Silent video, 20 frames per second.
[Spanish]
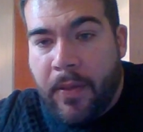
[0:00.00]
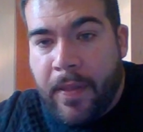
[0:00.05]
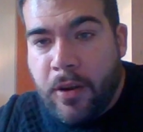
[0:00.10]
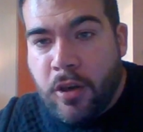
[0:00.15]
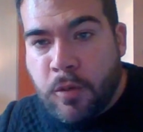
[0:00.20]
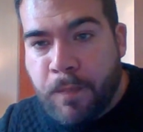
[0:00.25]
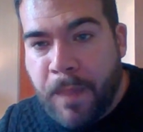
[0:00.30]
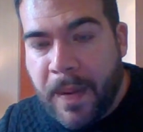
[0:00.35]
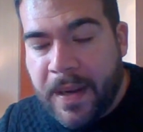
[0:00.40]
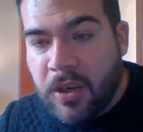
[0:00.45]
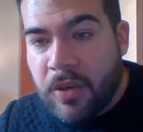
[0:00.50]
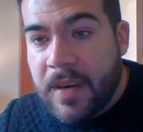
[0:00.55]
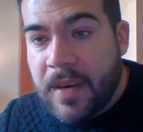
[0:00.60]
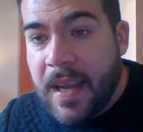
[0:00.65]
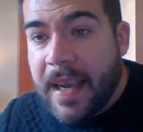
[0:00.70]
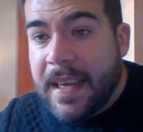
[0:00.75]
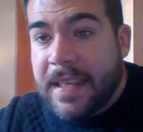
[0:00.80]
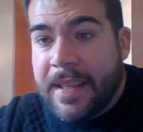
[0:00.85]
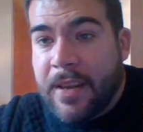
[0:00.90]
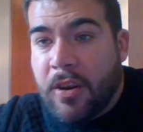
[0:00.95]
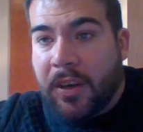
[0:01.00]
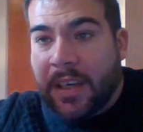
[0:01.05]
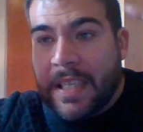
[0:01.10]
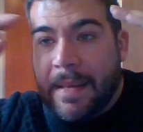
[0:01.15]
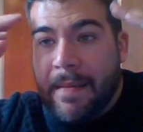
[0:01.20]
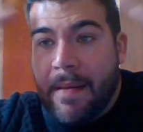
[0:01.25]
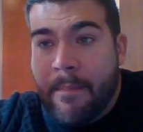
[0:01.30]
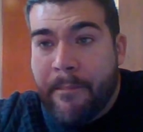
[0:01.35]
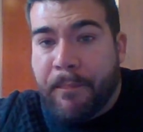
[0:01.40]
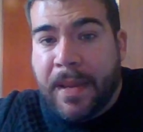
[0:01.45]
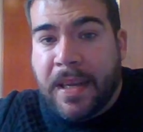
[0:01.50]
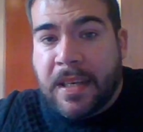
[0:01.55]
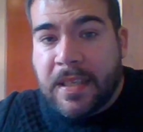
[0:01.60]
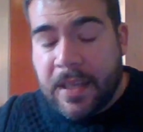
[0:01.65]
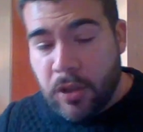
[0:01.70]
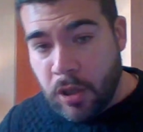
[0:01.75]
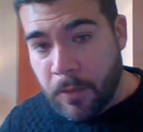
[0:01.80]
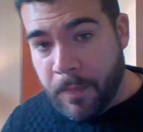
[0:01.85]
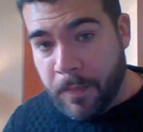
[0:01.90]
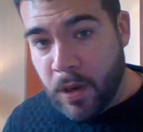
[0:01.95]
de los personajes de lo que estaban
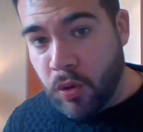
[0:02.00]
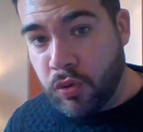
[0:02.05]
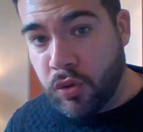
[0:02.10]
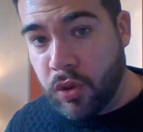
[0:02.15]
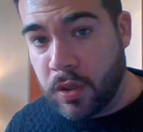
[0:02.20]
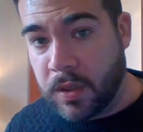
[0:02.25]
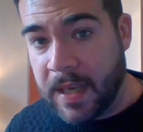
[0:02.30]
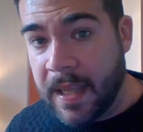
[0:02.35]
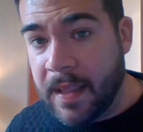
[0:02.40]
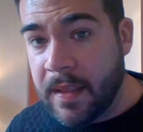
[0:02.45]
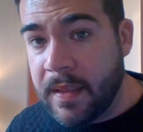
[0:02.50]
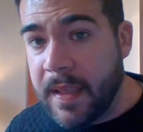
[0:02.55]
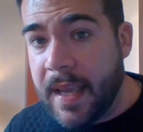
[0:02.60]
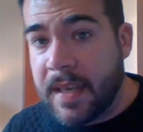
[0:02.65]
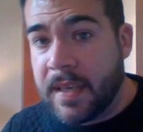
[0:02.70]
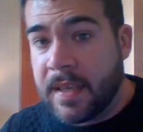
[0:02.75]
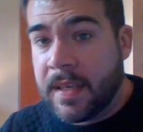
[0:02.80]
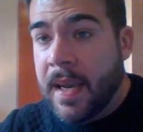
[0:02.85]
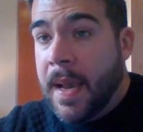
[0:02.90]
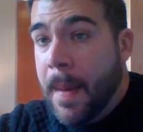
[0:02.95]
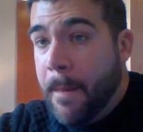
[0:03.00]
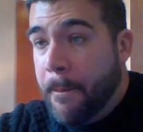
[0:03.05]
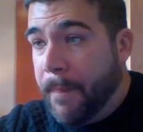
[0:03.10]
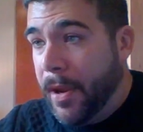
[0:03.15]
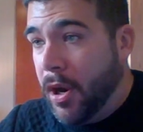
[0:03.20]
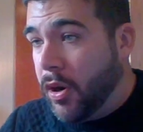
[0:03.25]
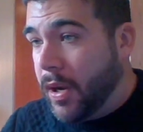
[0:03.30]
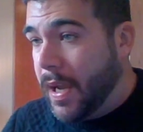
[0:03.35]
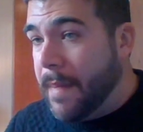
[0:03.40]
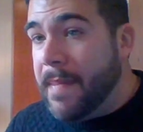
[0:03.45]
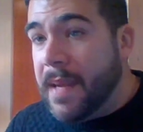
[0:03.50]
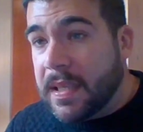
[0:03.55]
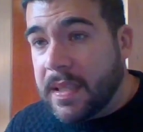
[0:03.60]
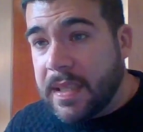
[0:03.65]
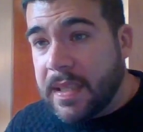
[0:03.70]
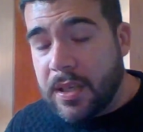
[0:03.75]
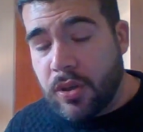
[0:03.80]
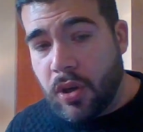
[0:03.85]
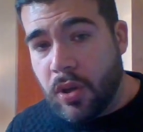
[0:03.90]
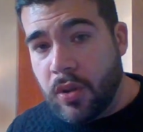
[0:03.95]
pensando minutos antes. ¿Pero qué me
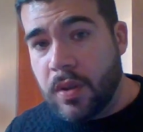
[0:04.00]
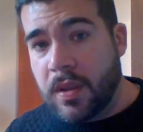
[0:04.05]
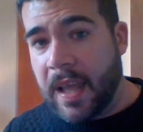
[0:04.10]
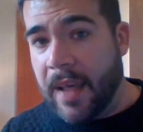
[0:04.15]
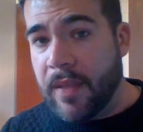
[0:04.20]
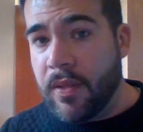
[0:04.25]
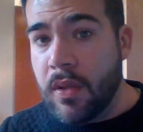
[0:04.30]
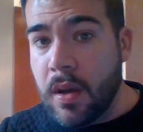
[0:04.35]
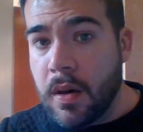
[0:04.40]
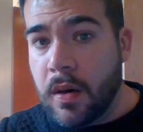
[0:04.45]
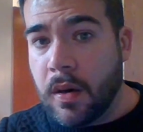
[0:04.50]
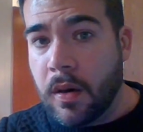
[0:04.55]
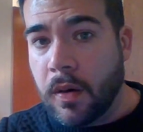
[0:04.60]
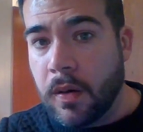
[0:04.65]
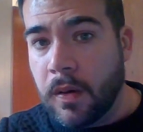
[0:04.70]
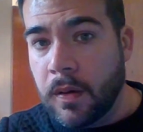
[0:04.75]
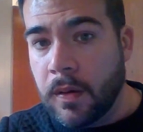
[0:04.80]
estás contando?